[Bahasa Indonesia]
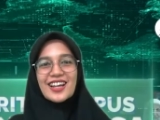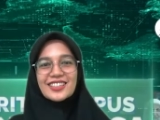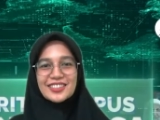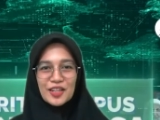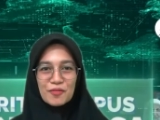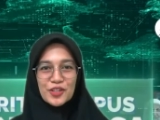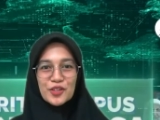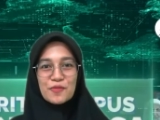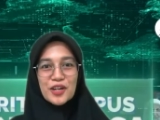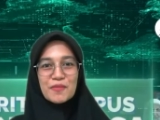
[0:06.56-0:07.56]

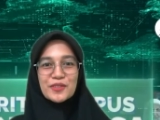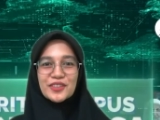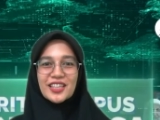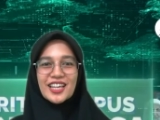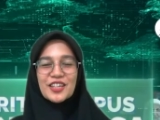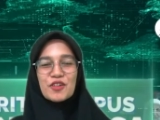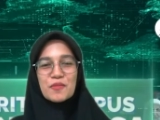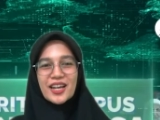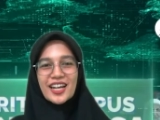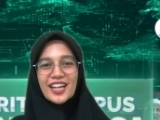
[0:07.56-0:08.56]
Assalamualaikum warahmatullahi
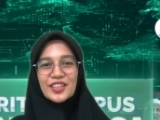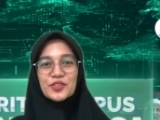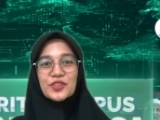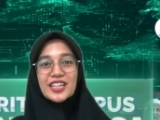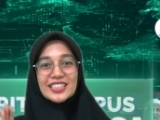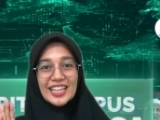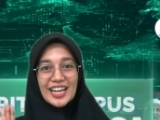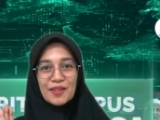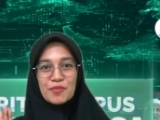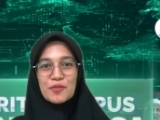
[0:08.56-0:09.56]
wabarakatuh.
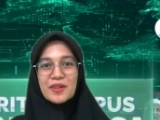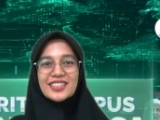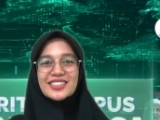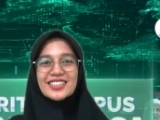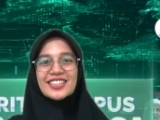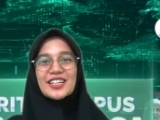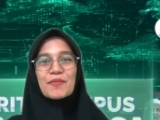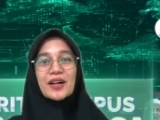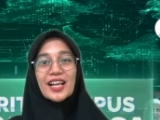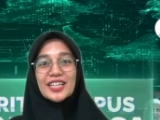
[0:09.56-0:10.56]
Salam Humas.
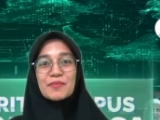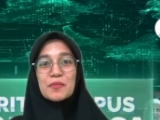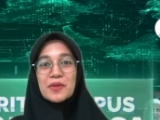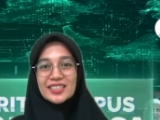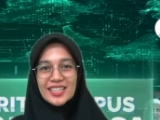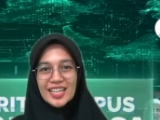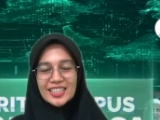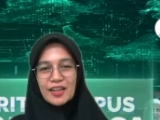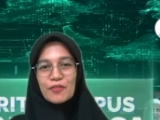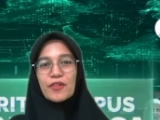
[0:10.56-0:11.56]
Kembali lagi pemirsa
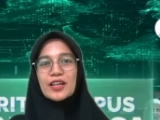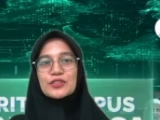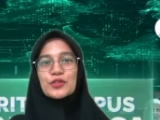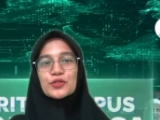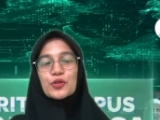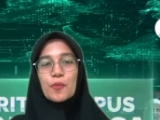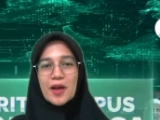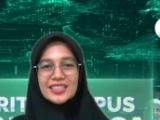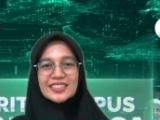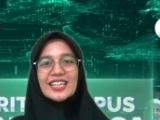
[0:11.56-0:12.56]
dalam Flash News
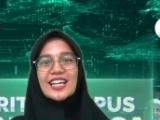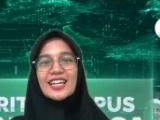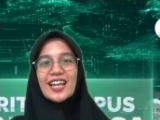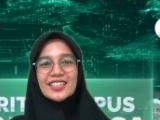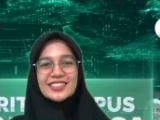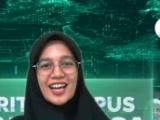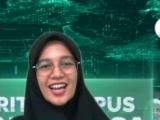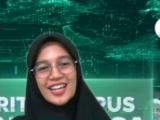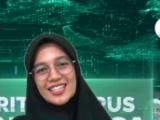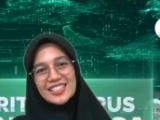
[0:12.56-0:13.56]
Humas YN Langsa
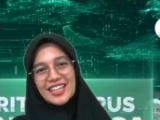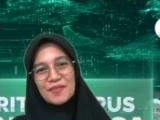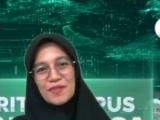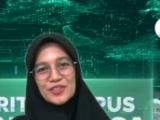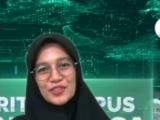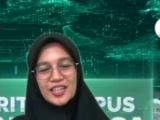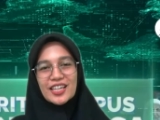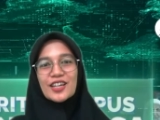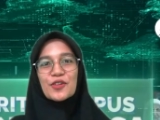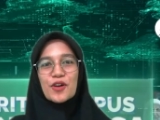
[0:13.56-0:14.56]
edisi 5 Juli
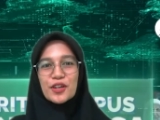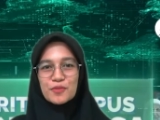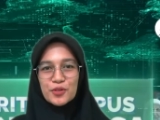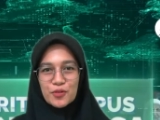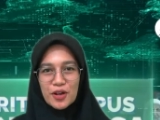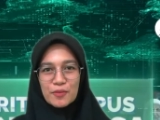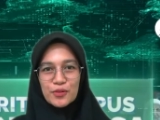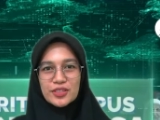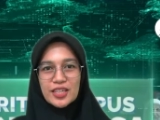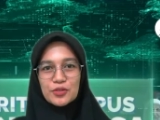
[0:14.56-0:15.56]
2021
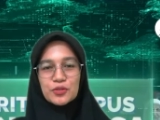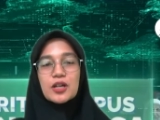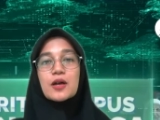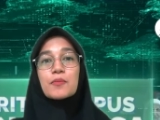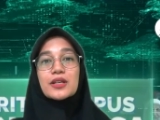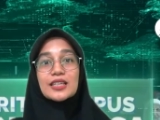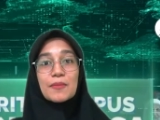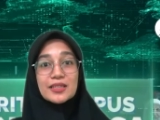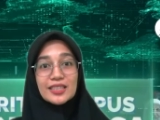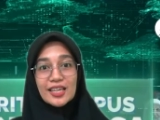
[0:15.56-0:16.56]
bersama
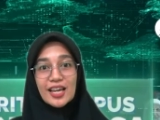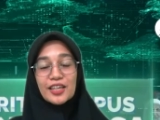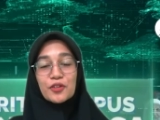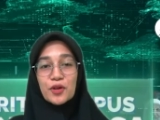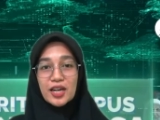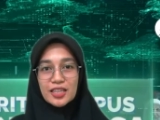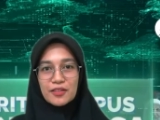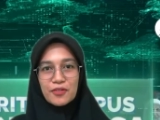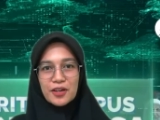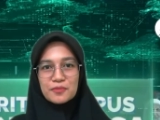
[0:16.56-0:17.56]
saya Ikhwana
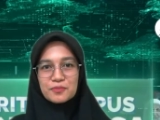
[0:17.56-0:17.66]
Diva.